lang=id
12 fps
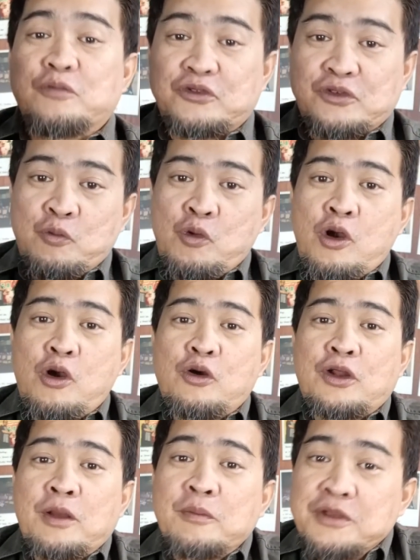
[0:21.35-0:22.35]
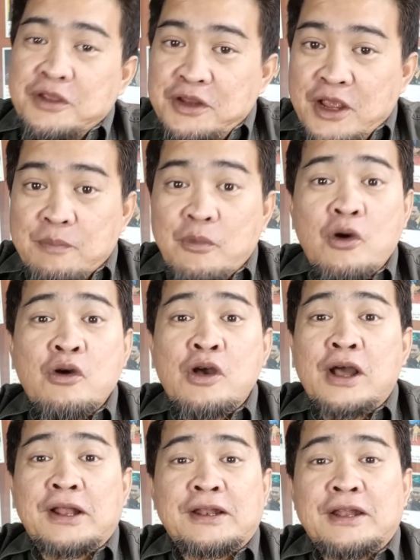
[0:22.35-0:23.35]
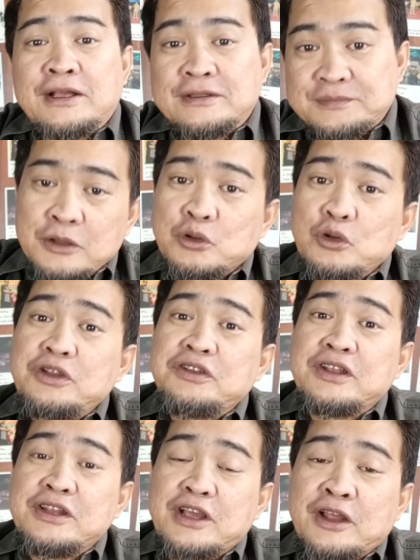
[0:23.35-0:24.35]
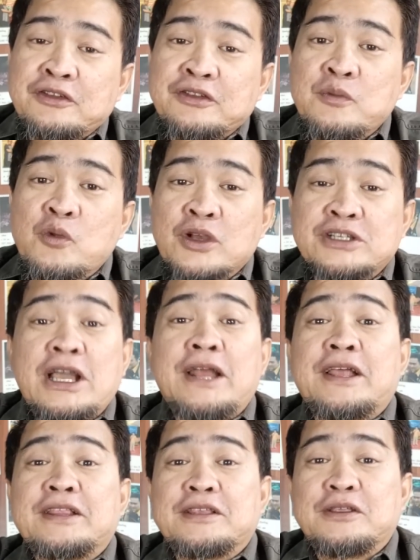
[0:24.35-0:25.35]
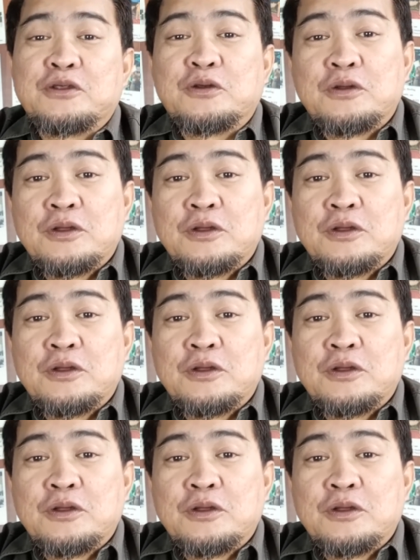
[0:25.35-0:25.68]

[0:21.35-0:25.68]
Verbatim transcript: semua orang menjadi heboh karena itu dijadikan sebuah syarat gitu